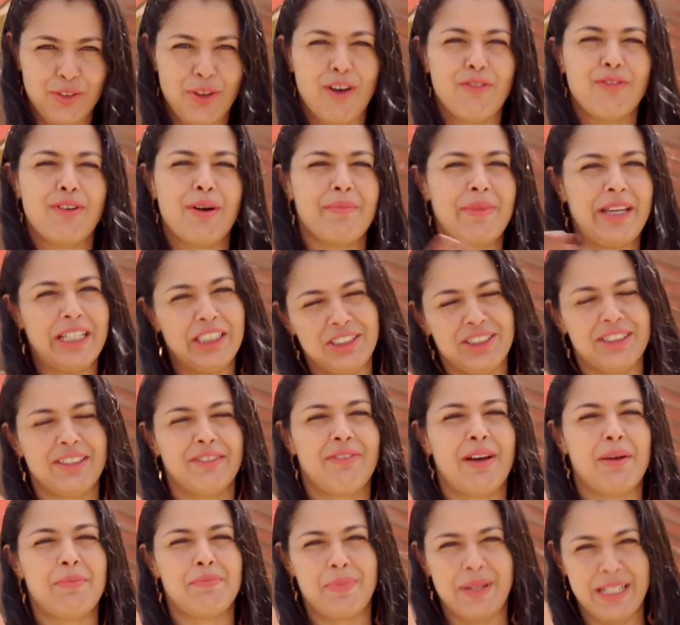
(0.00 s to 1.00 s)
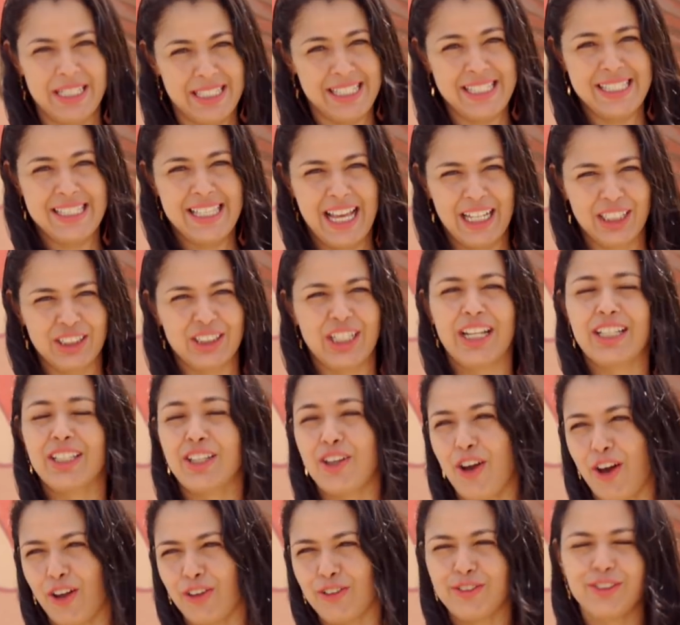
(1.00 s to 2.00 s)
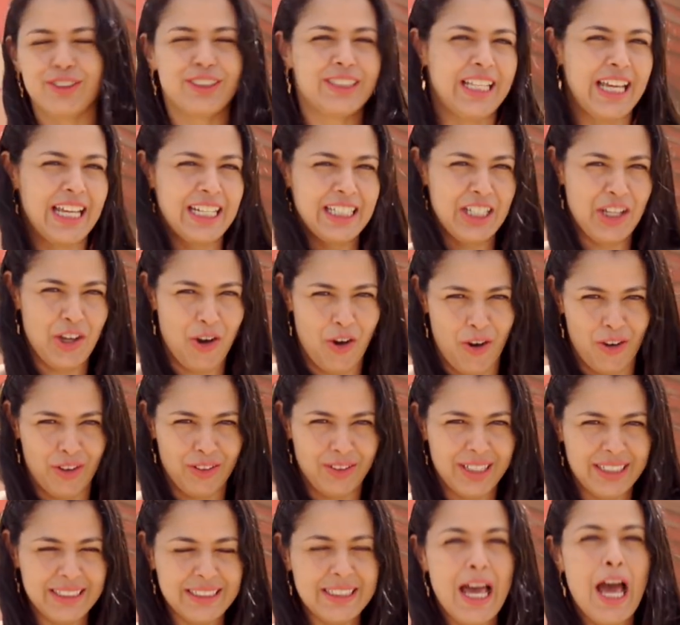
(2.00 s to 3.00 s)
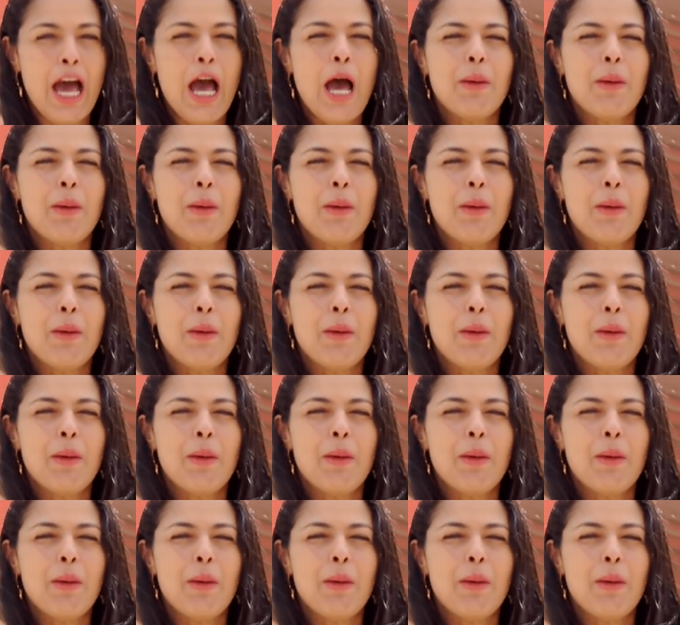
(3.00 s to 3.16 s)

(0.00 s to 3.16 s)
Novamente, você vai precisar de arqueólogos e arqueólogas